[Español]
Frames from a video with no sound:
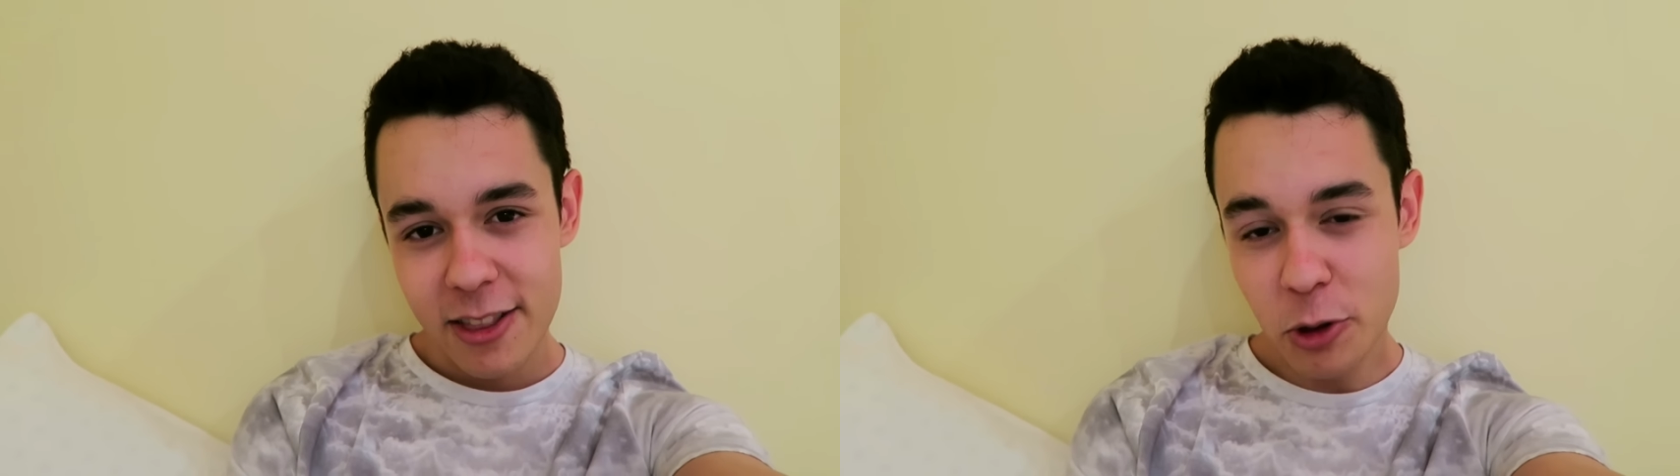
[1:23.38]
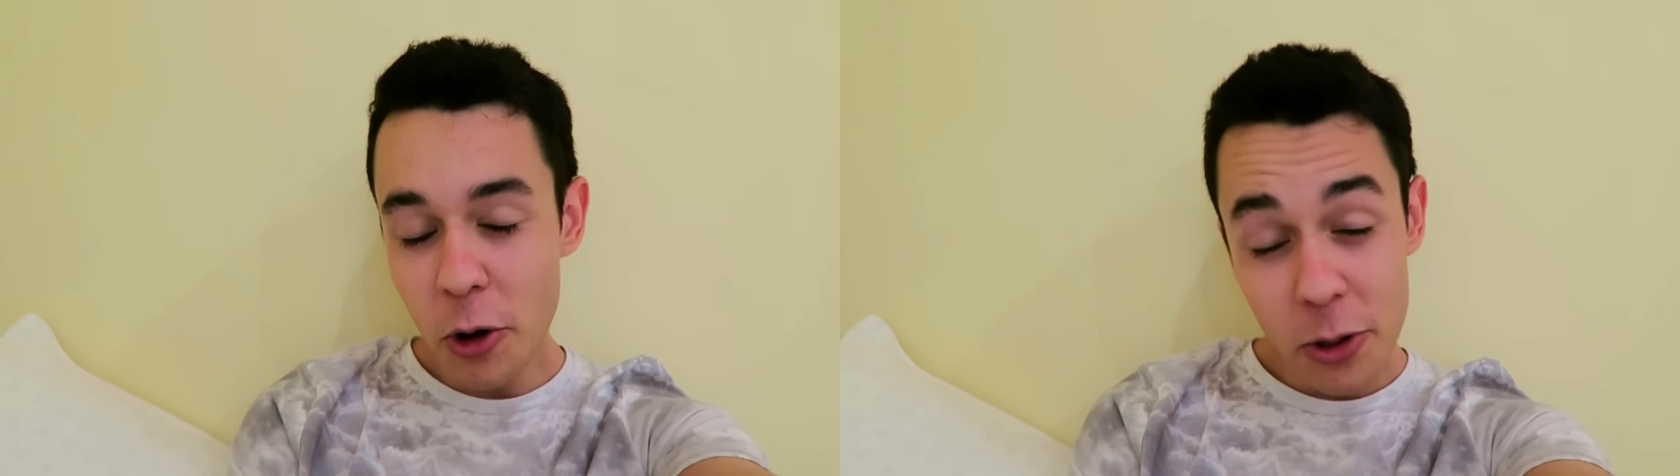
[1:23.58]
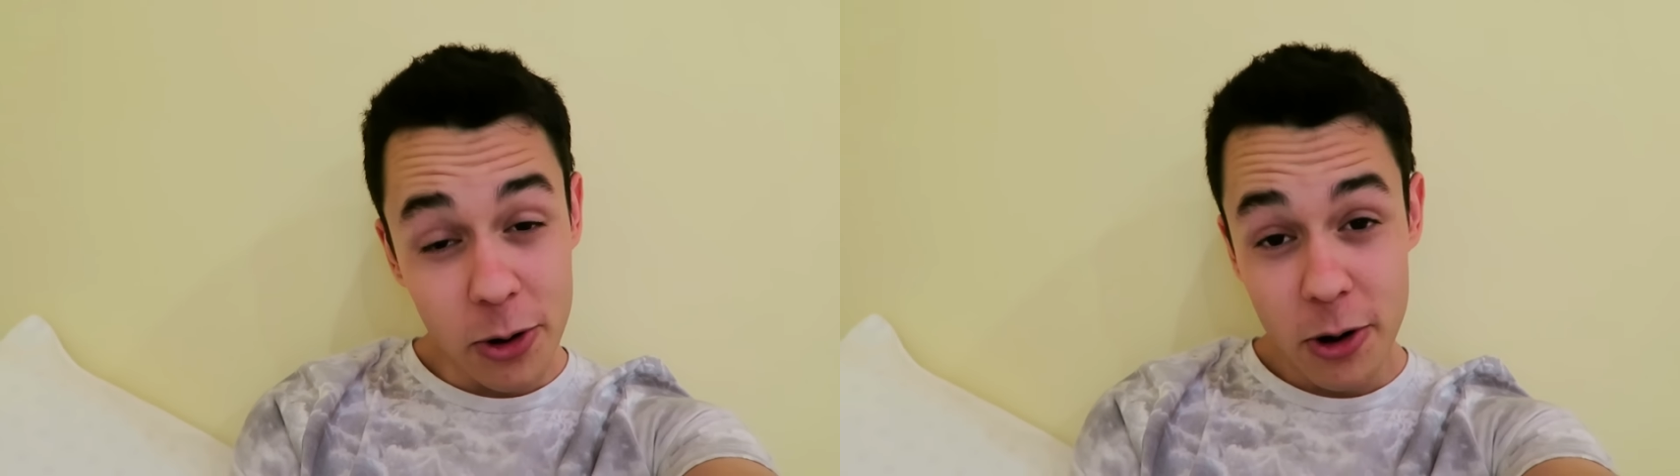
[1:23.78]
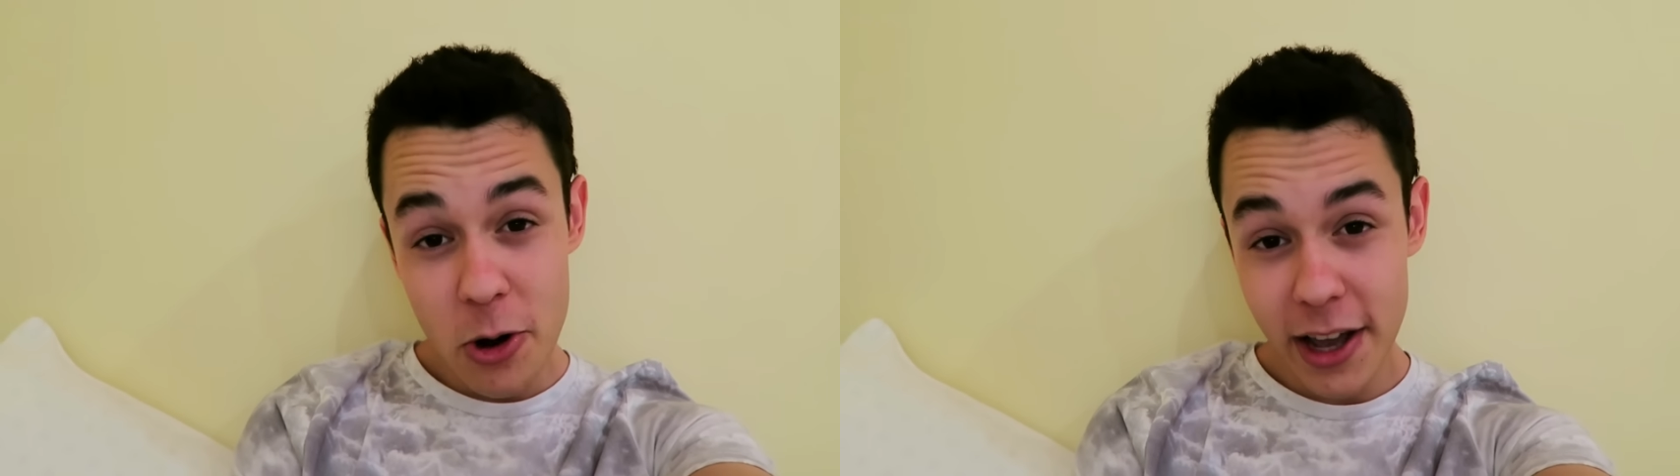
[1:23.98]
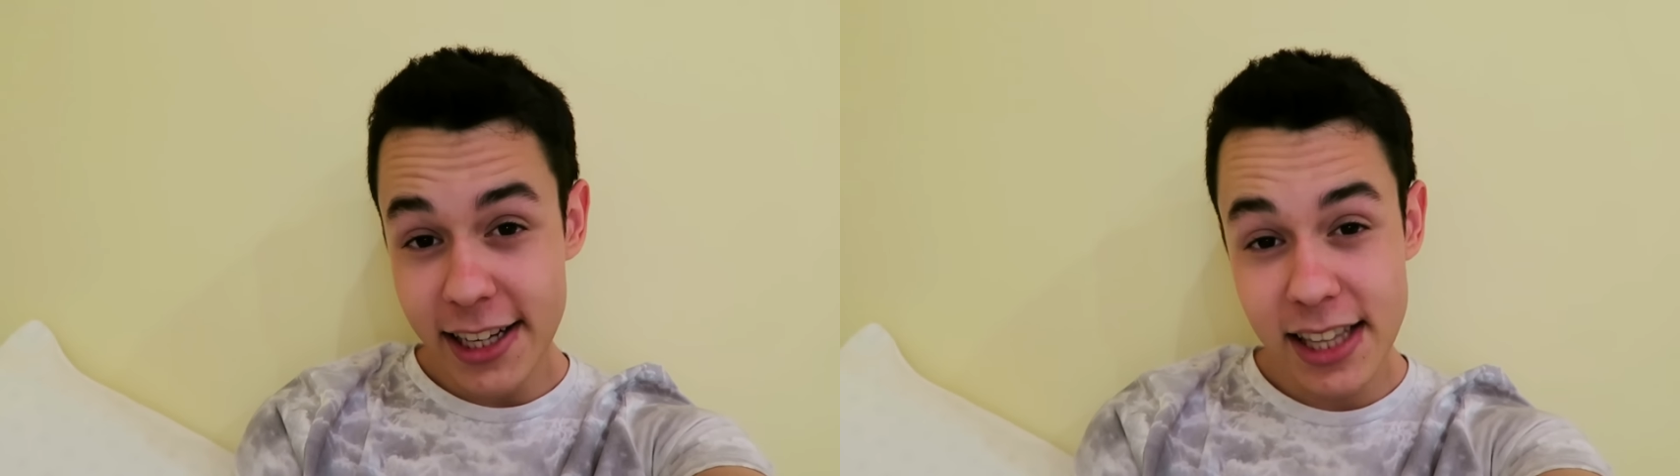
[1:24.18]
todo
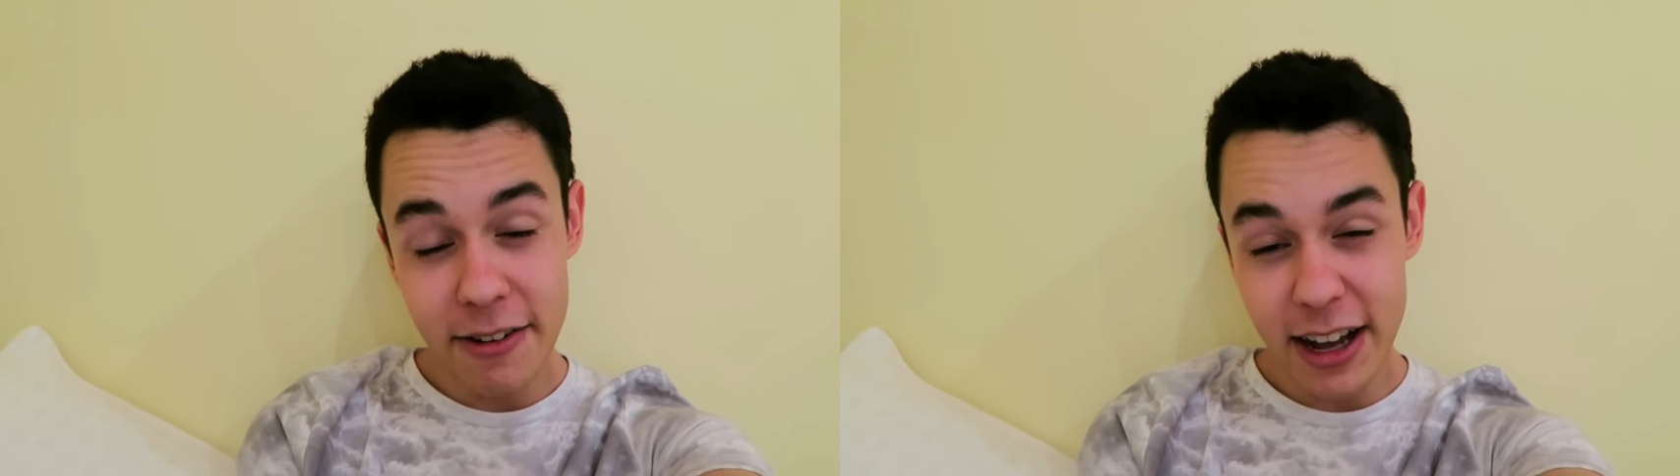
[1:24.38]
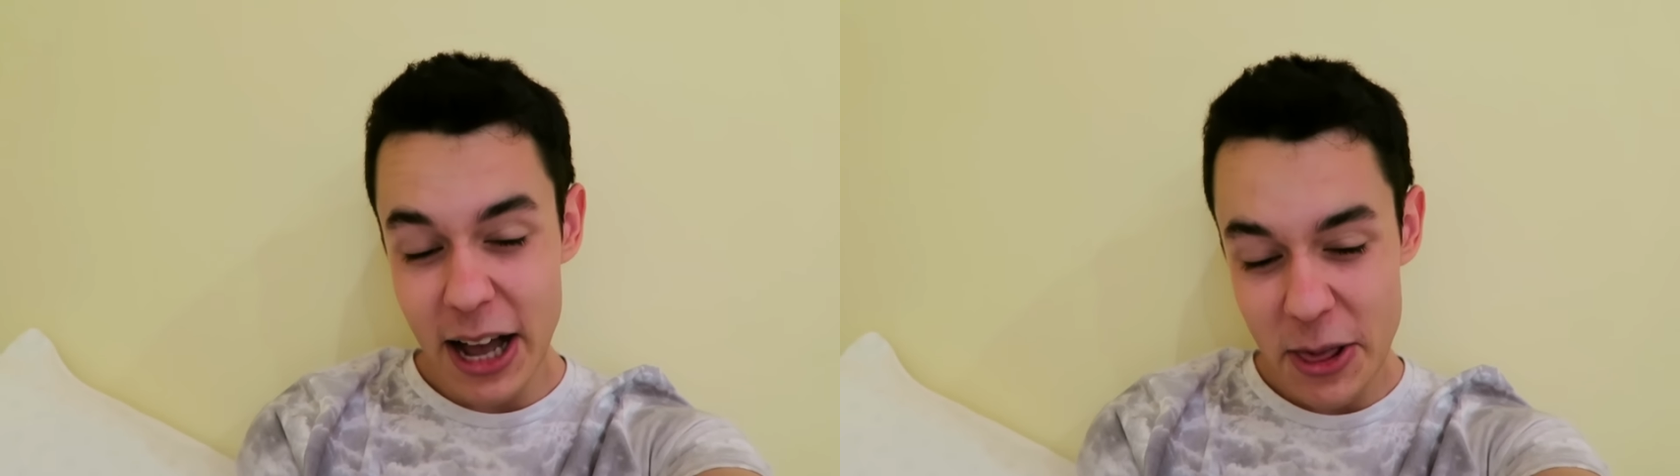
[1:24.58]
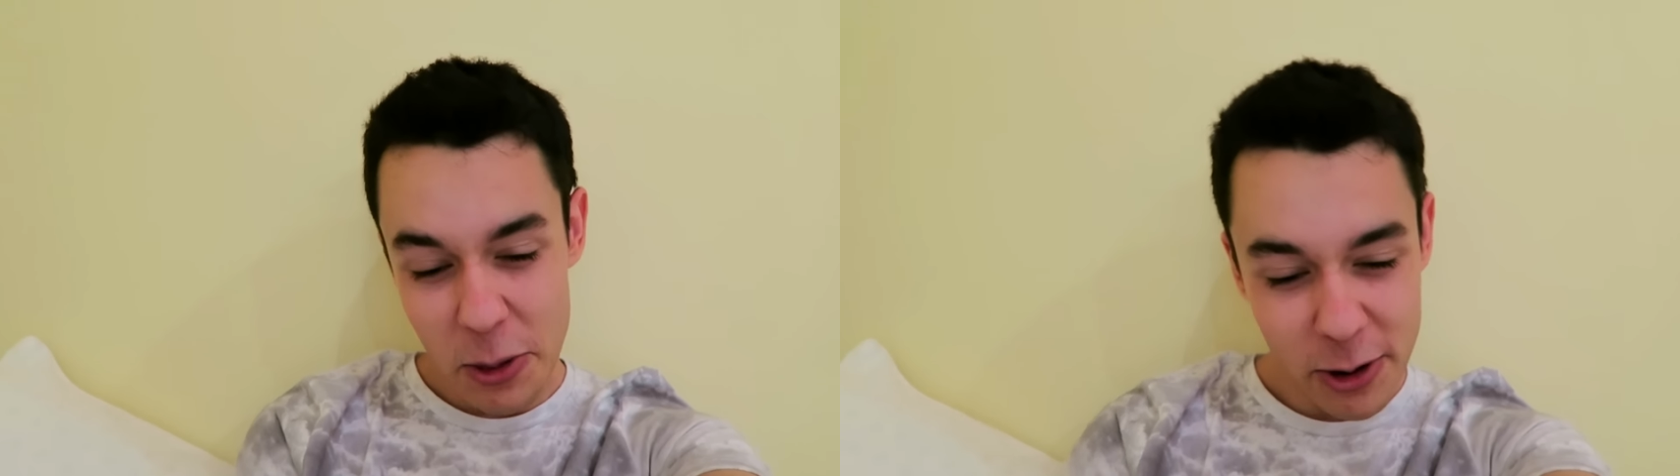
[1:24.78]
lo que has trabajado